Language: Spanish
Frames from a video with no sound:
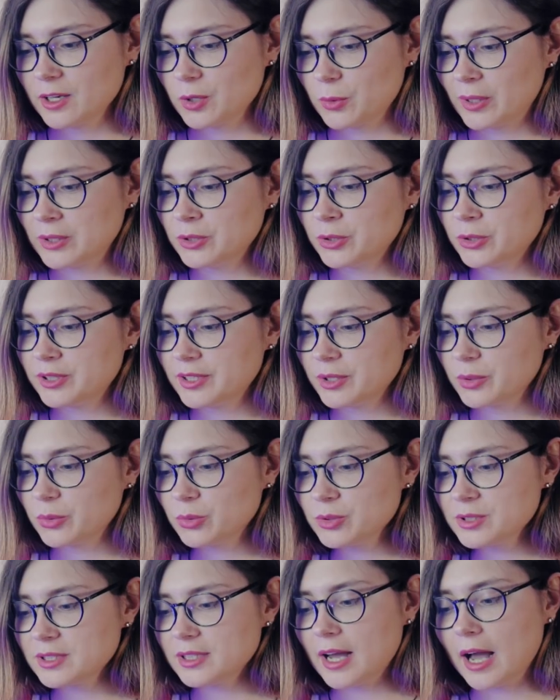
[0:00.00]
Cuando te
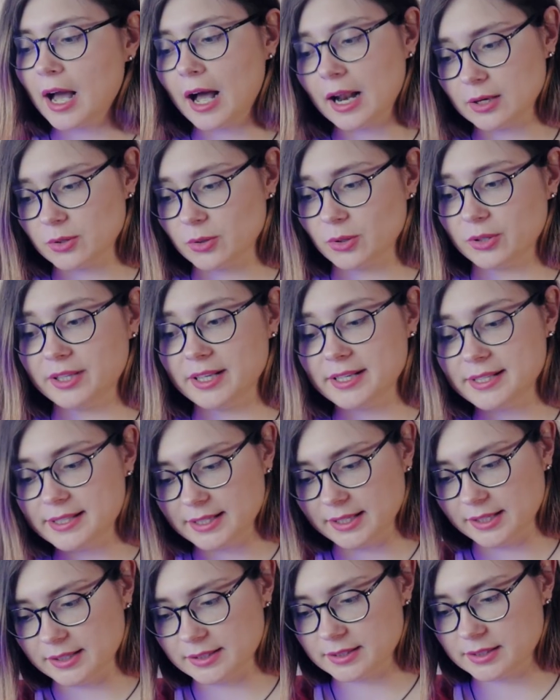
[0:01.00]
gusta algo
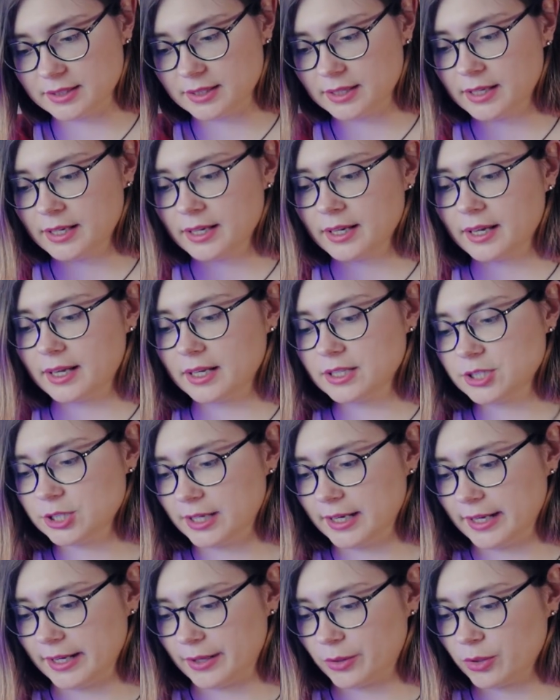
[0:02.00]
decís, qué
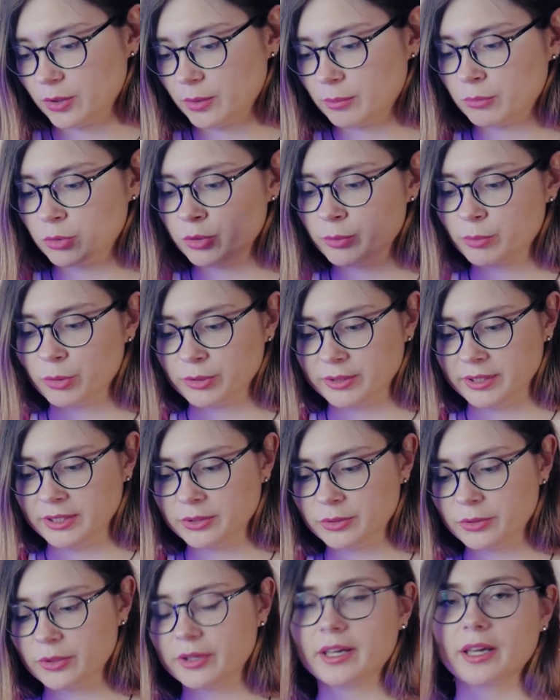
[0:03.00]
chilero, muy
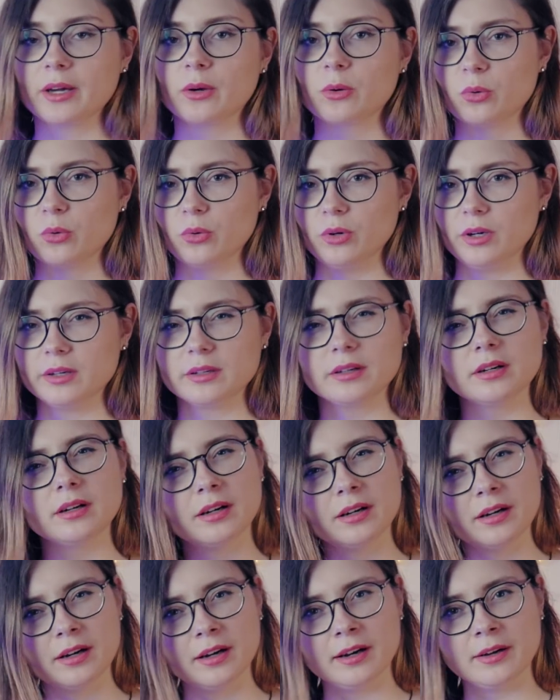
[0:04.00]
bonito, qué cool.
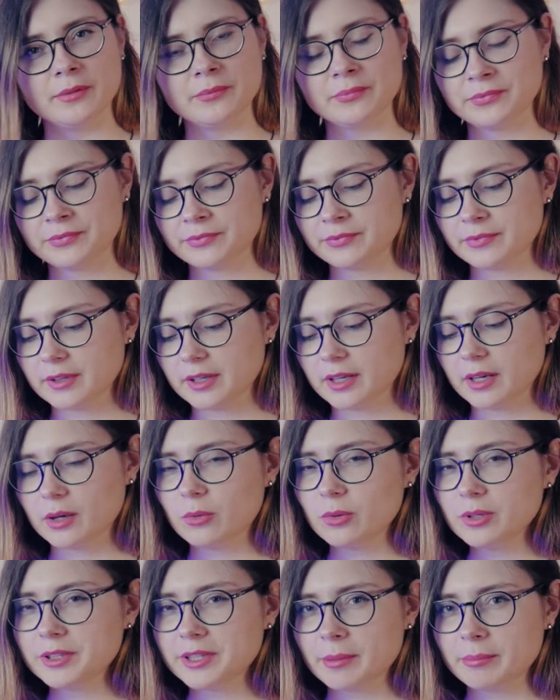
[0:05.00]
Ah que
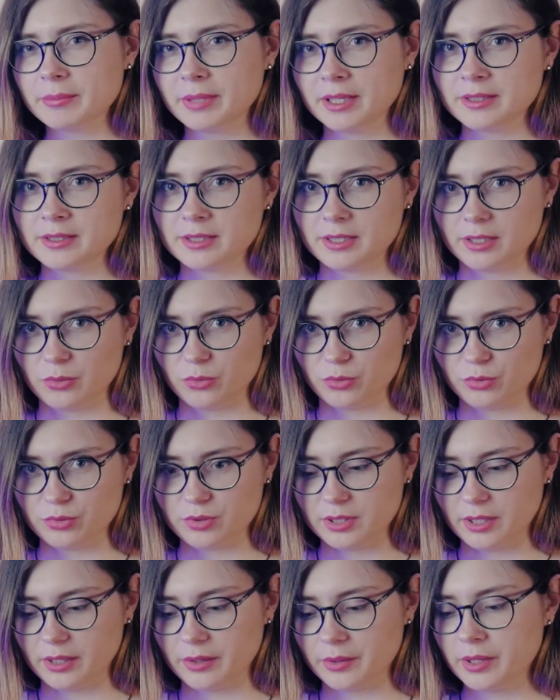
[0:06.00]
cool también se
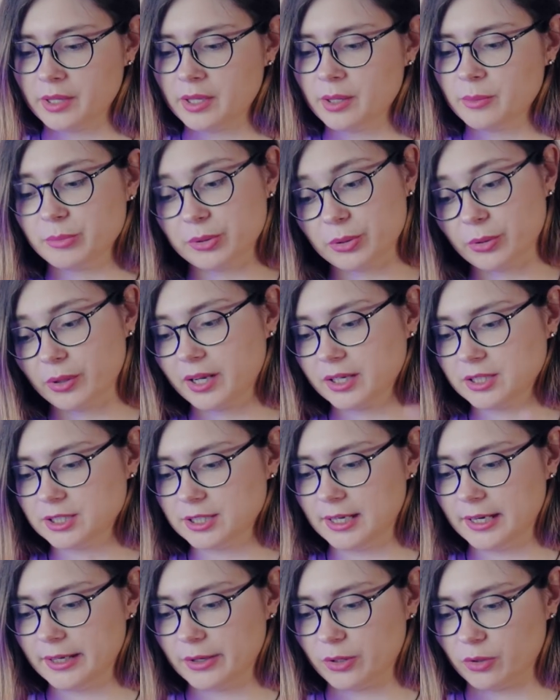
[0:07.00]
usa, pero que
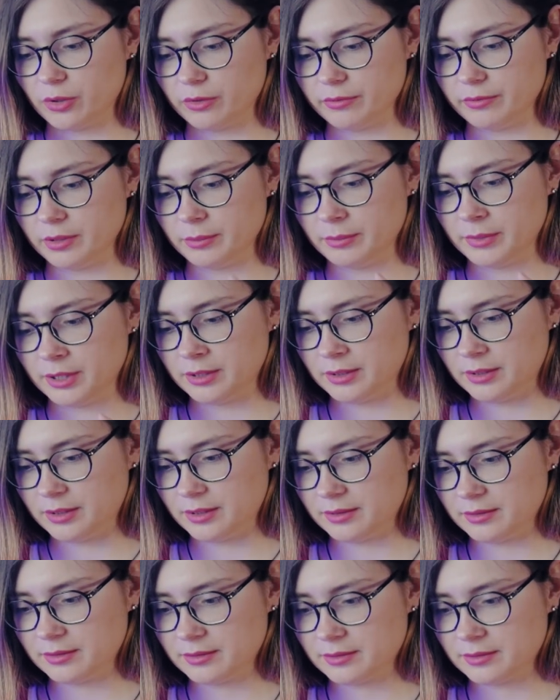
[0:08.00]
chilero obviamente.